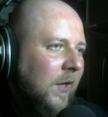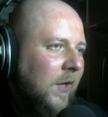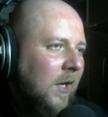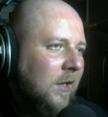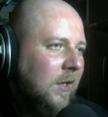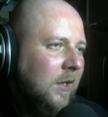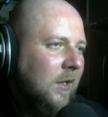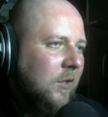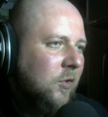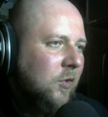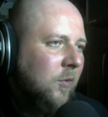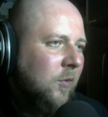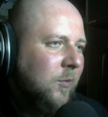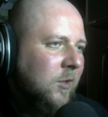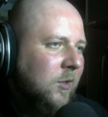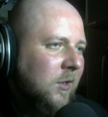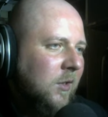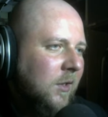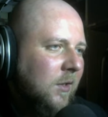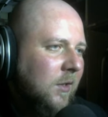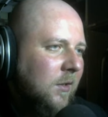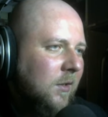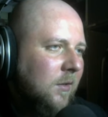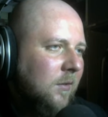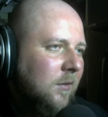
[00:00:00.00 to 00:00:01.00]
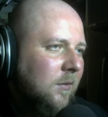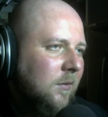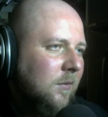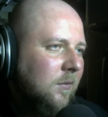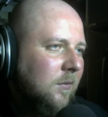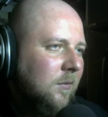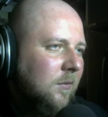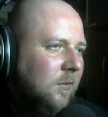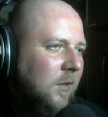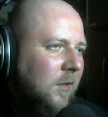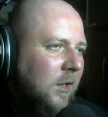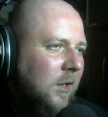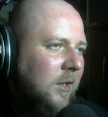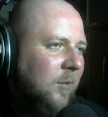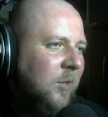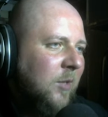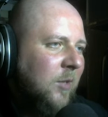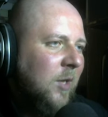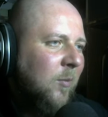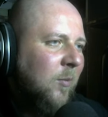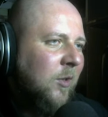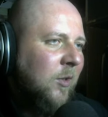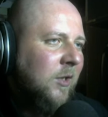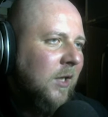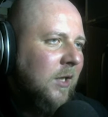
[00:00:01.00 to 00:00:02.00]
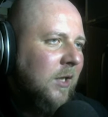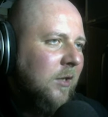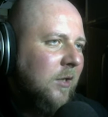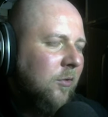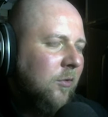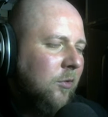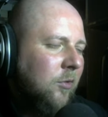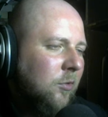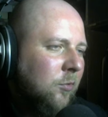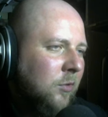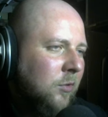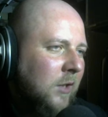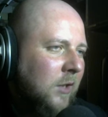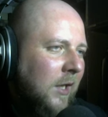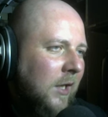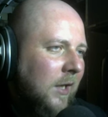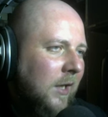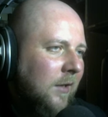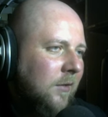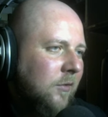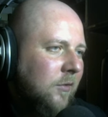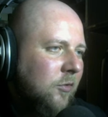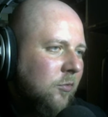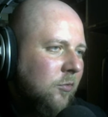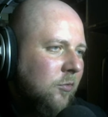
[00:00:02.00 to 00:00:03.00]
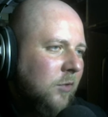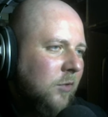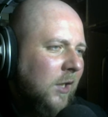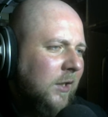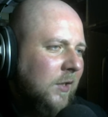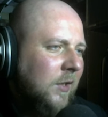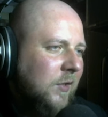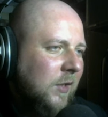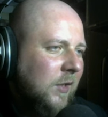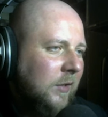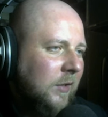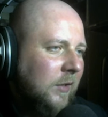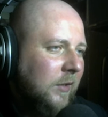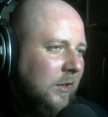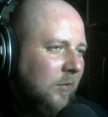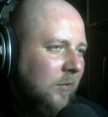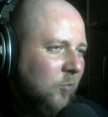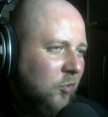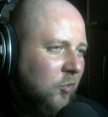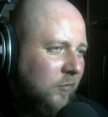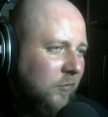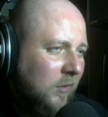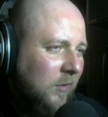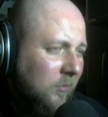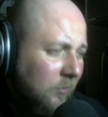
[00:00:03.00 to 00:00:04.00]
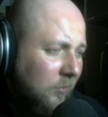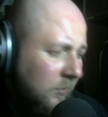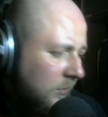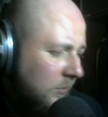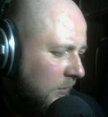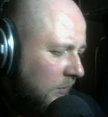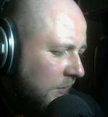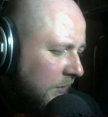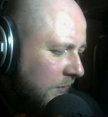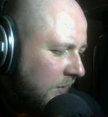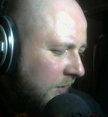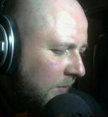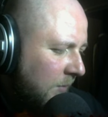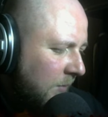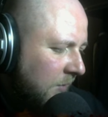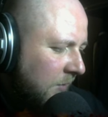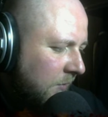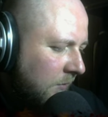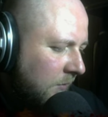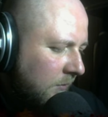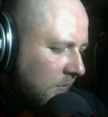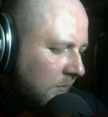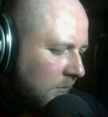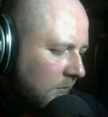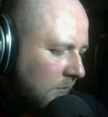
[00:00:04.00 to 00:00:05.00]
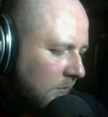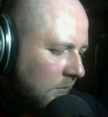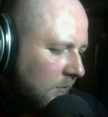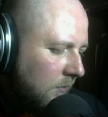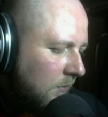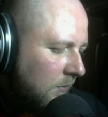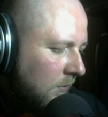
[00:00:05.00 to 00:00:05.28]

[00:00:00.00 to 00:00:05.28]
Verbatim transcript: Так, а собственно, она меня порталирует куда? Сюда назад или может какое-нибудь классное место?